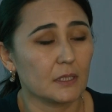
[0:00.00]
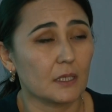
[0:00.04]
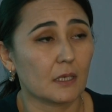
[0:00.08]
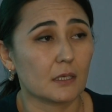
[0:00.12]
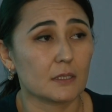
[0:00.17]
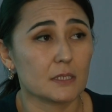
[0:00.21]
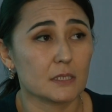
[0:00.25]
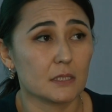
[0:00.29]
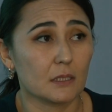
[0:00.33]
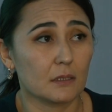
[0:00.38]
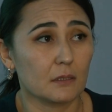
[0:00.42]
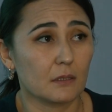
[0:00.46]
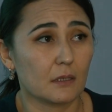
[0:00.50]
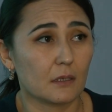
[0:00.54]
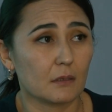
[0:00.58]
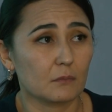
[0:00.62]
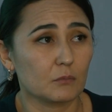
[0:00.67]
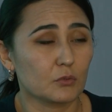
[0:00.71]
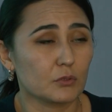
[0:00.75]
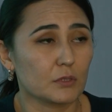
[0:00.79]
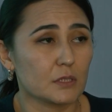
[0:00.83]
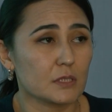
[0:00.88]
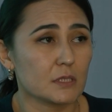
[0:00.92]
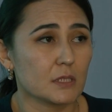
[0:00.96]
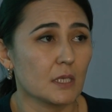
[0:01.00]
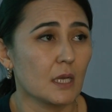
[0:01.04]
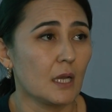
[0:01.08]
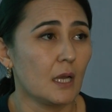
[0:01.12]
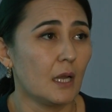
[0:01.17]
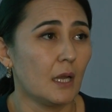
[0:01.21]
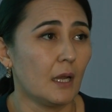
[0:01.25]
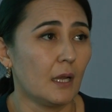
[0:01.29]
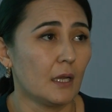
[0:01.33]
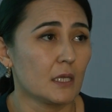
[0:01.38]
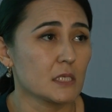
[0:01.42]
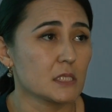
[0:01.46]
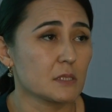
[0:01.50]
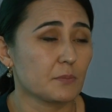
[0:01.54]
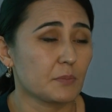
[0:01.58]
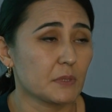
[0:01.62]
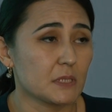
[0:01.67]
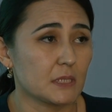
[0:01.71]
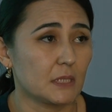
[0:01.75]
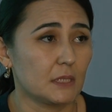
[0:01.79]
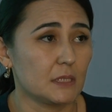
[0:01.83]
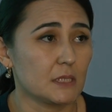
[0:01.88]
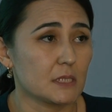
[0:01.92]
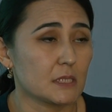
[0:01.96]
я стала работать
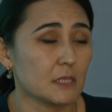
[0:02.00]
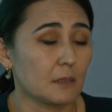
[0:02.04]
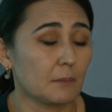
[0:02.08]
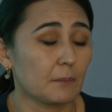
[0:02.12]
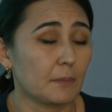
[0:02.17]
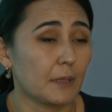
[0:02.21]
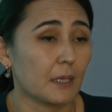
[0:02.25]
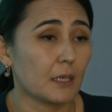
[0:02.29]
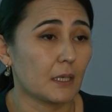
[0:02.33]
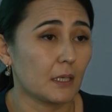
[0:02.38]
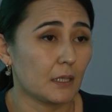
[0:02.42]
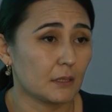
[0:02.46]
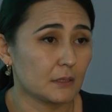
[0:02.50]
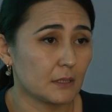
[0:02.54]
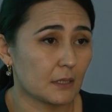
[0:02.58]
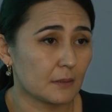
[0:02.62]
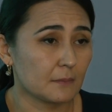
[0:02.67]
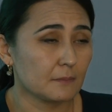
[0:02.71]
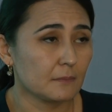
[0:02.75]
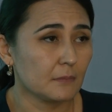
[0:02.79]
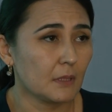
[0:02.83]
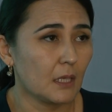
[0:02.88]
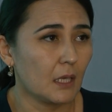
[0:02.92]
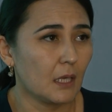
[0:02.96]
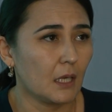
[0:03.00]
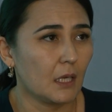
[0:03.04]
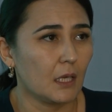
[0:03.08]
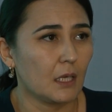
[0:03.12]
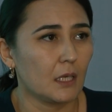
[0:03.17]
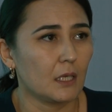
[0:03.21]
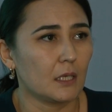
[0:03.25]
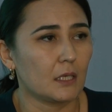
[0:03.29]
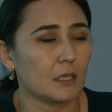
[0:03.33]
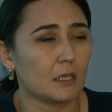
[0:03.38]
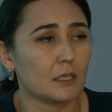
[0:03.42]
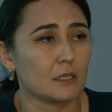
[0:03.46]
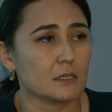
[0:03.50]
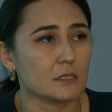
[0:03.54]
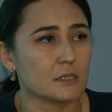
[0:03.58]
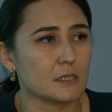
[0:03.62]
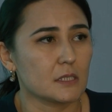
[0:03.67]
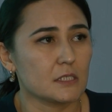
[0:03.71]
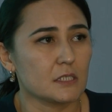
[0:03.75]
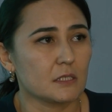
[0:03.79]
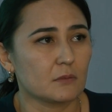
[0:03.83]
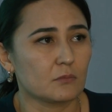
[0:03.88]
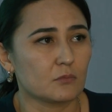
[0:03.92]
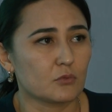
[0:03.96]
специалистом по кадрам, а
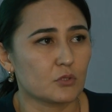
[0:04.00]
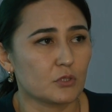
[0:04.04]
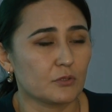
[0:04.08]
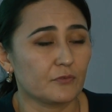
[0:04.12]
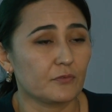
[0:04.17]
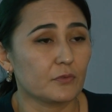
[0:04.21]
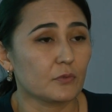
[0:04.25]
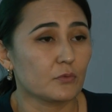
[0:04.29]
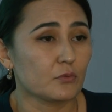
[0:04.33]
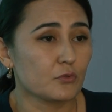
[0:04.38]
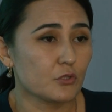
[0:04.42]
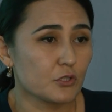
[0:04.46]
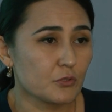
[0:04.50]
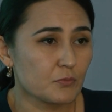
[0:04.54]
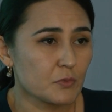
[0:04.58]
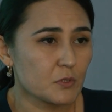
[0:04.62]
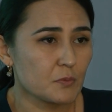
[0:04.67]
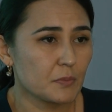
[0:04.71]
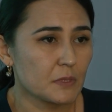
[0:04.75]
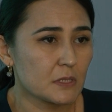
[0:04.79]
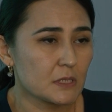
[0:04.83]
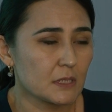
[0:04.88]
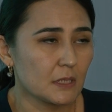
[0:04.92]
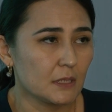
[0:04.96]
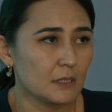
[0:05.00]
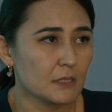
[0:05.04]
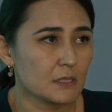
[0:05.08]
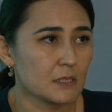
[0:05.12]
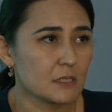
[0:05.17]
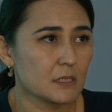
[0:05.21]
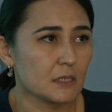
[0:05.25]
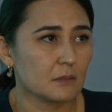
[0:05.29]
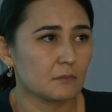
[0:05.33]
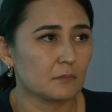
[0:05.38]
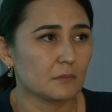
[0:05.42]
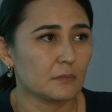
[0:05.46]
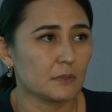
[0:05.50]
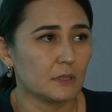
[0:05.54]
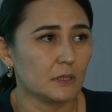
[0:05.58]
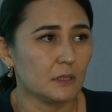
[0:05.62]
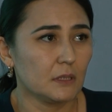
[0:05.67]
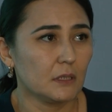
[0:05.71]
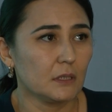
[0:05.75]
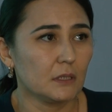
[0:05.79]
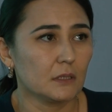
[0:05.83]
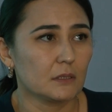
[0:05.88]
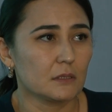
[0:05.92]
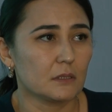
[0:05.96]
затем уже ведущим специалистом
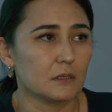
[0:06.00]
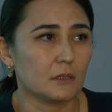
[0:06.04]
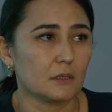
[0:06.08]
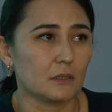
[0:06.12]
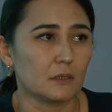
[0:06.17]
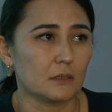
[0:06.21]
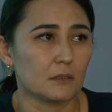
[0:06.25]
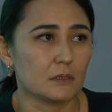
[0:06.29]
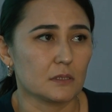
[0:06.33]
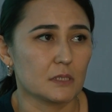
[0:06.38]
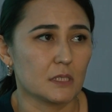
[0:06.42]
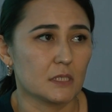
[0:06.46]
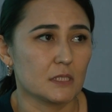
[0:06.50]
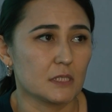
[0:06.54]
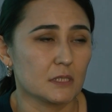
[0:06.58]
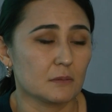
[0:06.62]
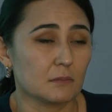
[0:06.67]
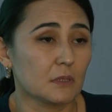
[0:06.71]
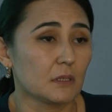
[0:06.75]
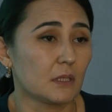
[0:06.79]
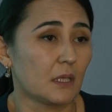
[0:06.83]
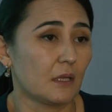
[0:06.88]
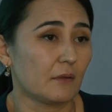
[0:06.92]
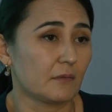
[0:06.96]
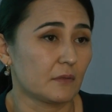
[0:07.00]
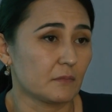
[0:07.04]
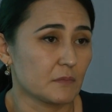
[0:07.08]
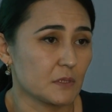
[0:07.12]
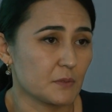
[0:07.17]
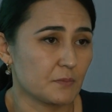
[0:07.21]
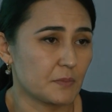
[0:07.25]
и а, затем главным